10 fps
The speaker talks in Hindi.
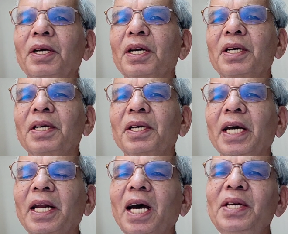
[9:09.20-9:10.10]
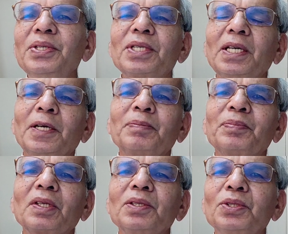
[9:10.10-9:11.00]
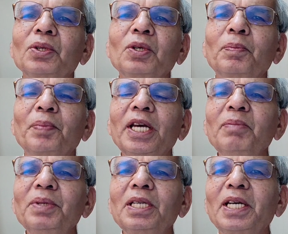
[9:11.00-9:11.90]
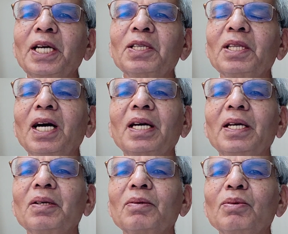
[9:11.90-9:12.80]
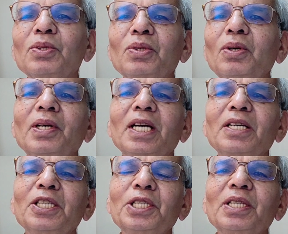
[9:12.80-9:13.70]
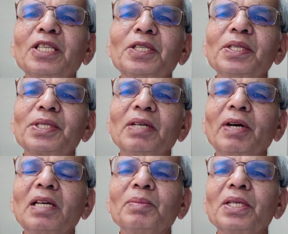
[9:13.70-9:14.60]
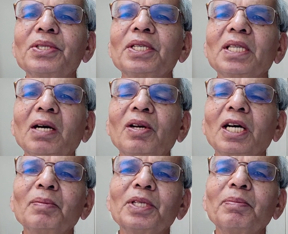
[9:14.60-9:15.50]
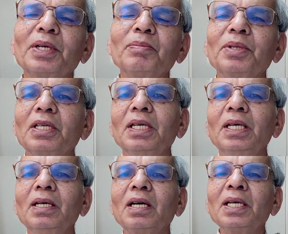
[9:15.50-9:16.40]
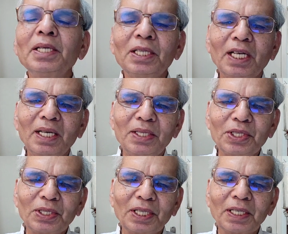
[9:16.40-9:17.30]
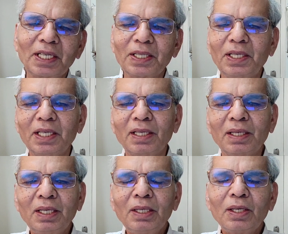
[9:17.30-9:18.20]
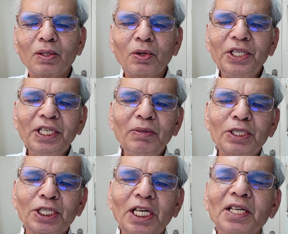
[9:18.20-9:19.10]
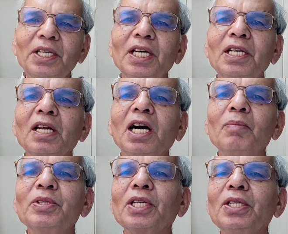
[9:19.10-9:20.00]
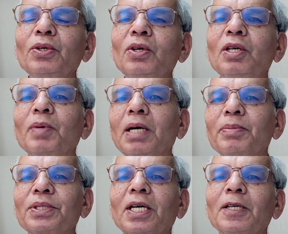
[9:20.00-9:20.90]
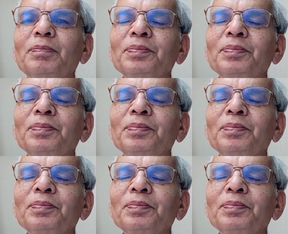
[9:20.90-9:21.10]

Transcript: गहराई से जो प्रेम की गहनता है उसको एक ऋषि दृष्टि से वाल्मीकि सीता और राम के प्रेम की अनन्यता का चित्रण करते हैं रोहिणी व शशांक न राम संयोग मापसा